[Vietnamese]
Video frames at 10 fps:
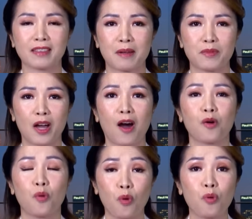thăm dò
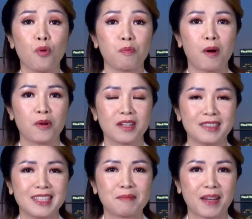của cuộc bầu cử
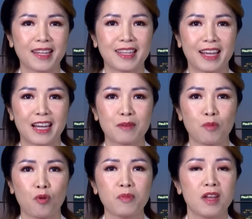năm hai nghìn không trăm hai
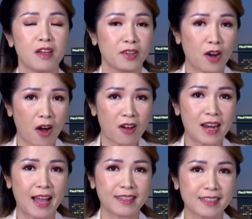mươi tư. Đó
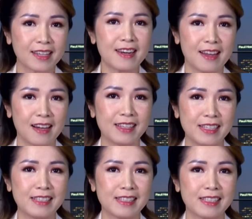là những cái lời
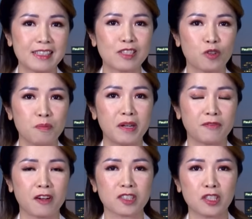đính chính của bên
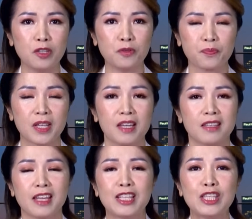Fox News.
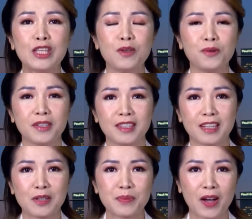Thì nhiều người
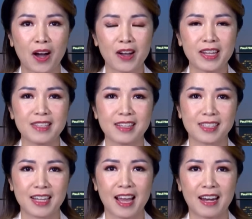không khó để nhận
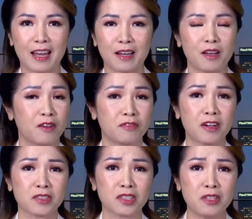ra là Fox
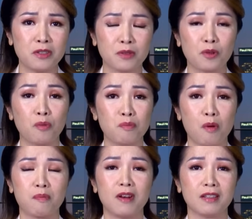News cũng
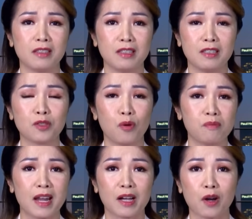một lần nữa cũng
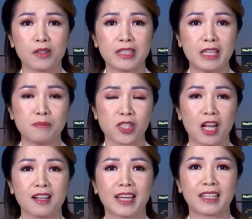là con chim
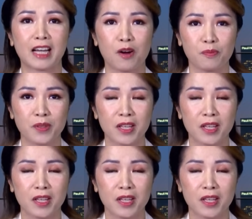sợ cành cong.